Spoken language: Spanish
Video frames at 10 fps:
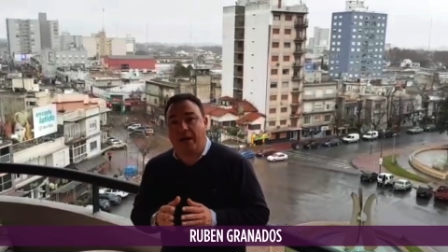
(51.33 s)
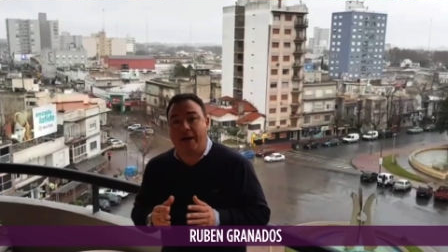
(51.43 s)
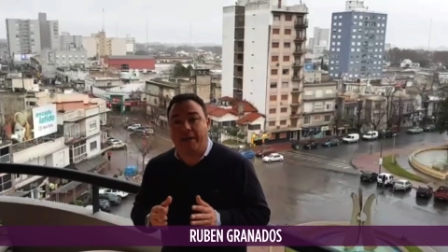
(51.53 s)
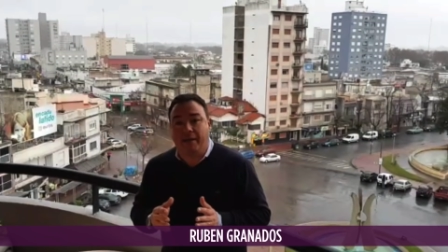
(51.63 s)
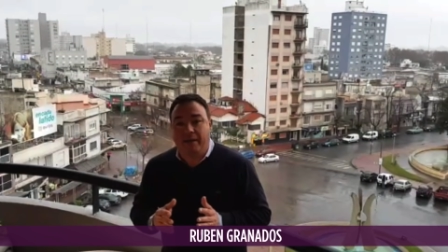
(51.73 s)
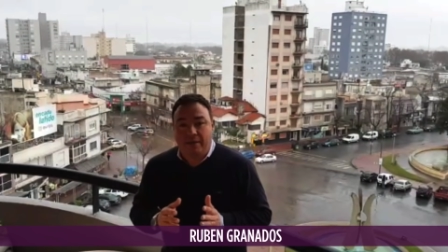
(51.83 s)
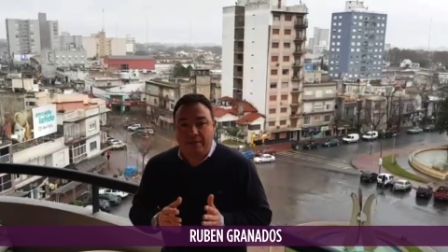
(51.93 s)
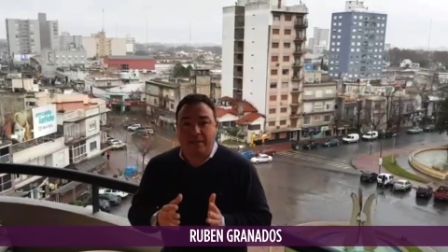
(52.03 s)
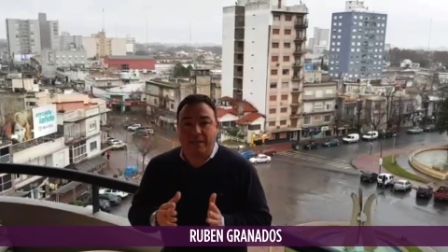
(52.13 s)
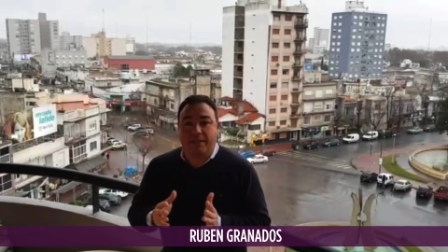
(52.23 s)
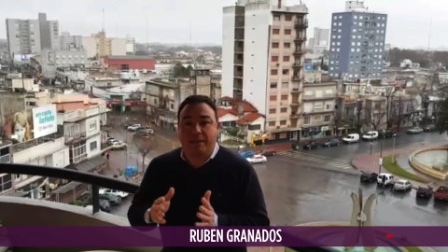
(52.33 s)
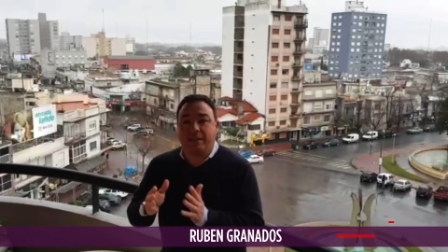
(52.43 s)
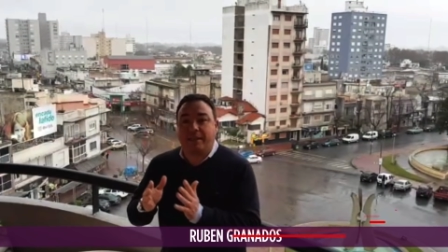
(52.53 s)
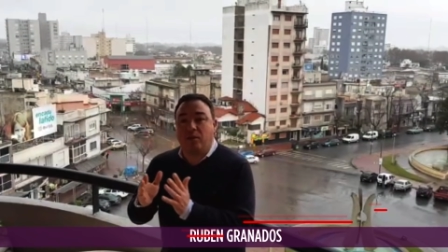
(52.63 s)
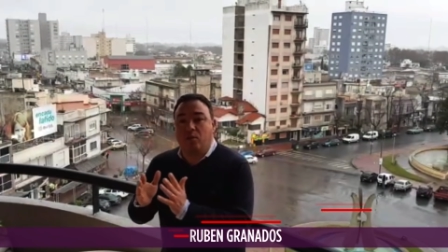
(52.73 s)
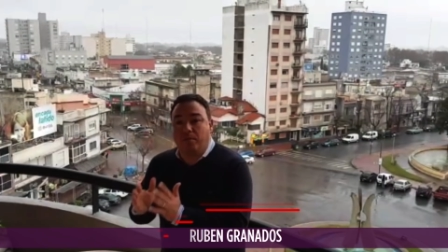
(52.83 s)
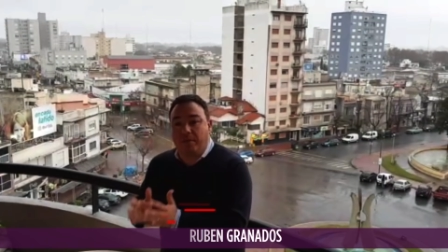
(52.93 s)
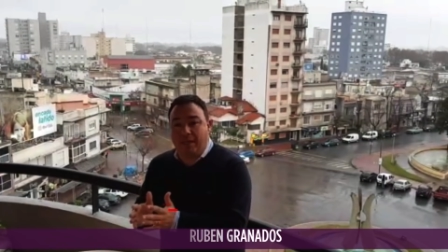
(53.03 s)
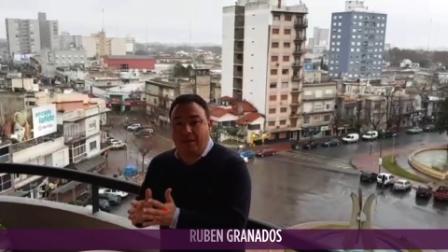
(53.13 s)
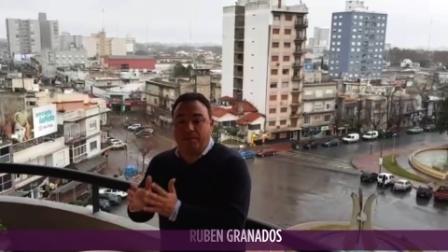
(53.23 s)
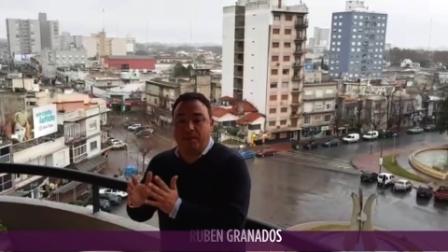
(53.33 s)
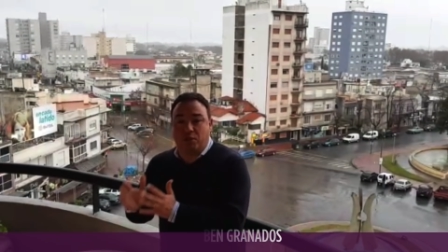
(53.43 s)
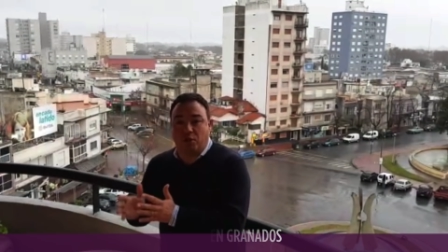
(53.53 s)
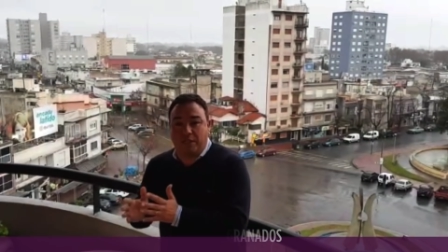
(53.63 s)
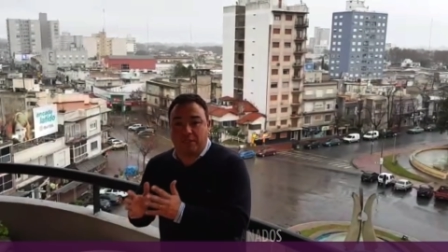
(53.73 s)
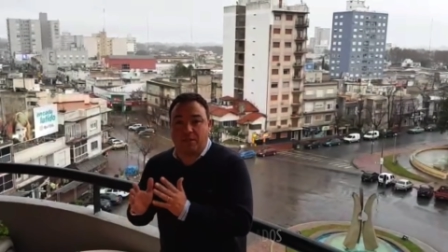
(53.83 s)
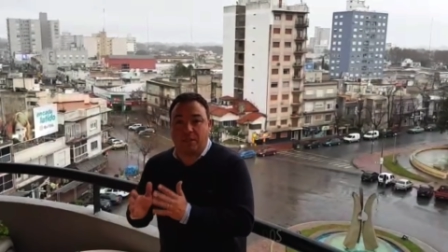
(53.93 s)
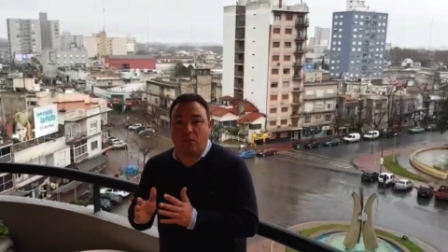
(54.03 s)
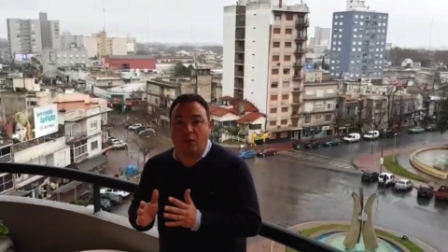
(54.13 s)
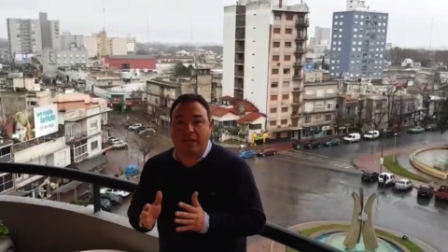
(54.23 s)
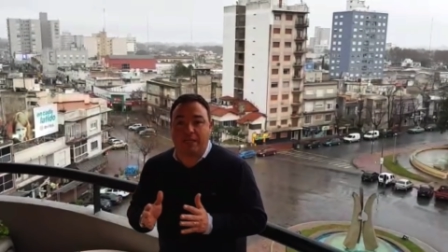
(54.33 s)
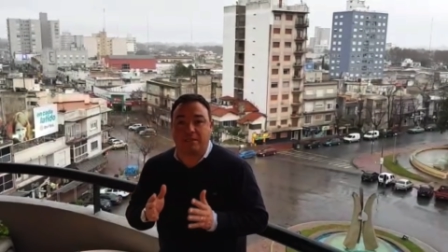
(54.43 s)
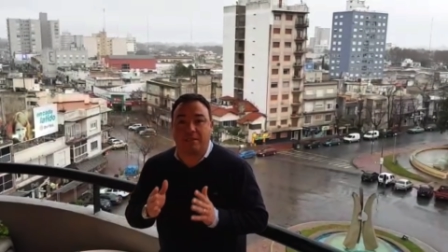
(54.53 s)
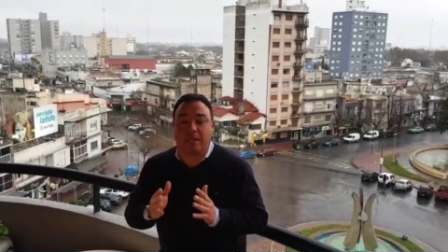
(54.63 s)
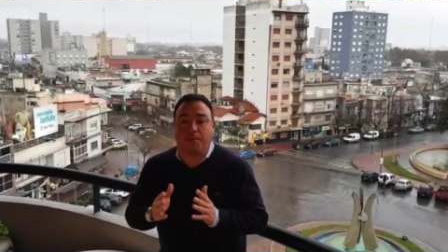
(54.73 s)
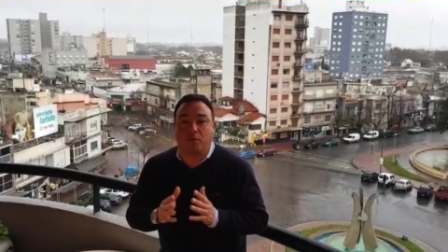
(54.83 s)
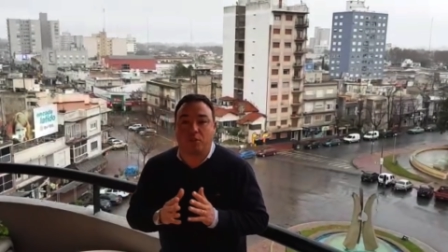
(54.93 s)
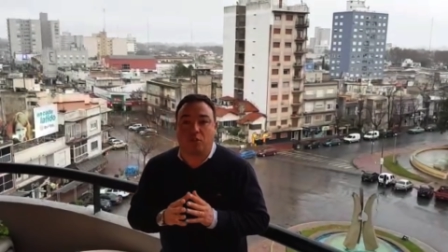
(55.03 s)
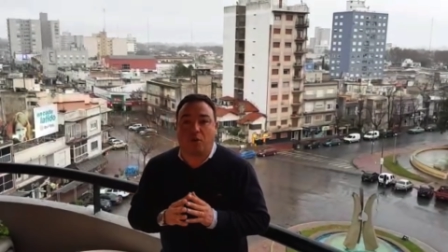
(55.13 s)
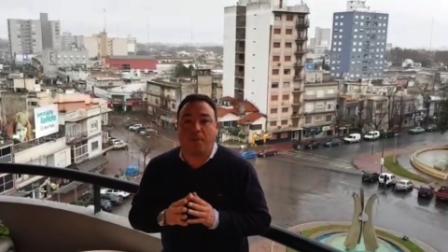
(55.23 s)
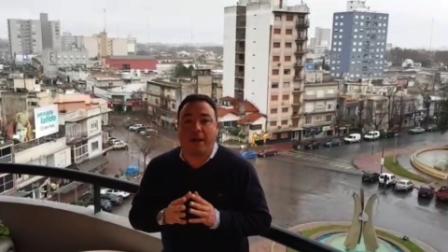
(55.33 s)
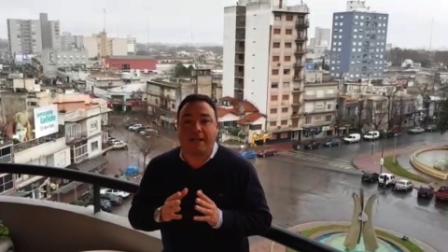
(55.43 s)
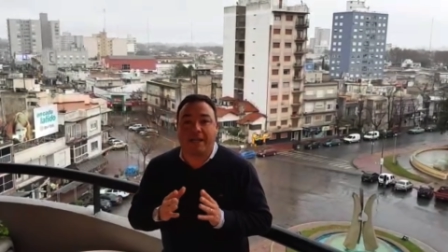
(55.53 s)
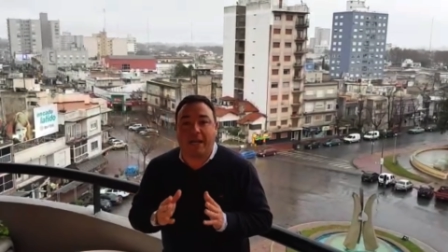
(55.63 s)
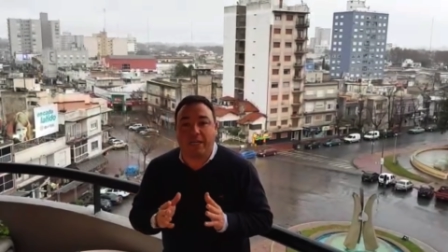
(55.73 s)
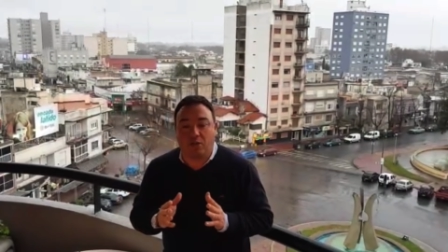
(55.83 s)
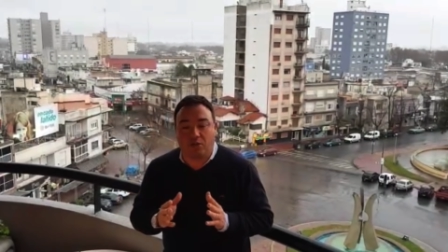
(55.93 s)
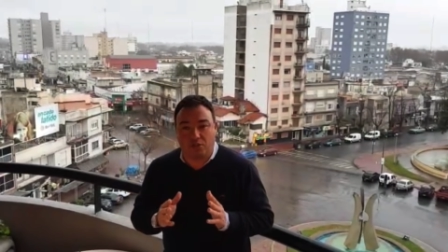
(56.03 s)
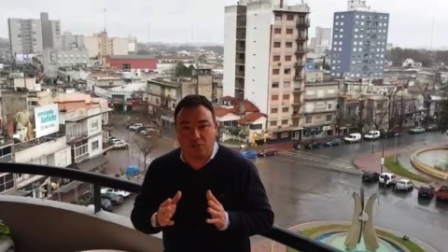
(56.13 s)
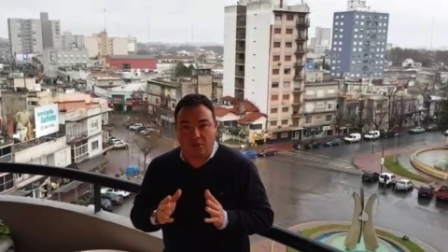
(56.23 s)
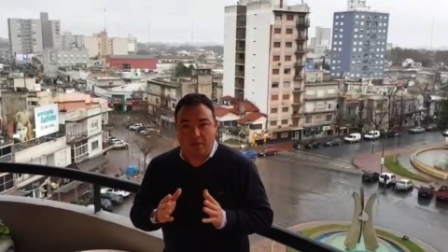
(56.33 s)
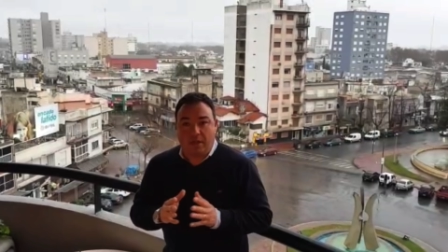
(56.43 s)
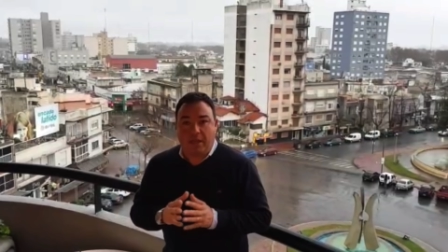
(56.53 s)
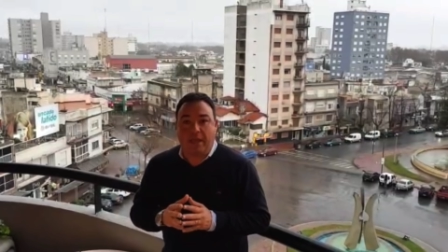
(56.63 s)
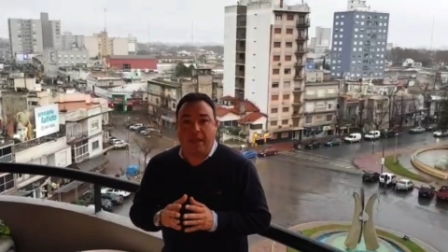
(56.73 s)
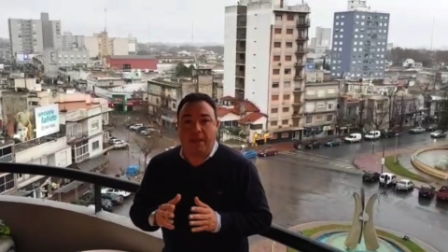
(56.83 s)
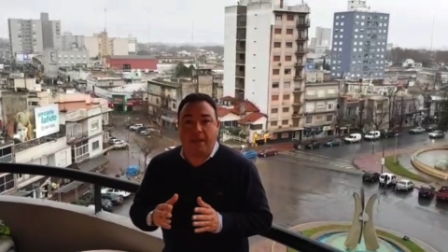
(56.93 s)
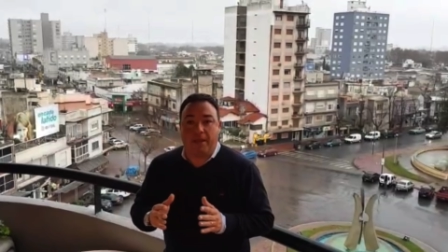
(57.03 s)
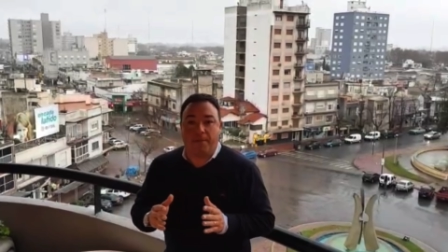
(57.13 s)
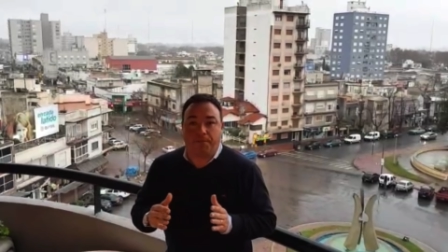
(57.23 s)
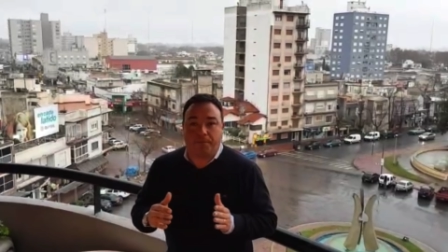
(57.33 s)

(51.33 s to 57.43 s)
hay cerca de 31 mil millones de dólares de depósitos bancarios eh,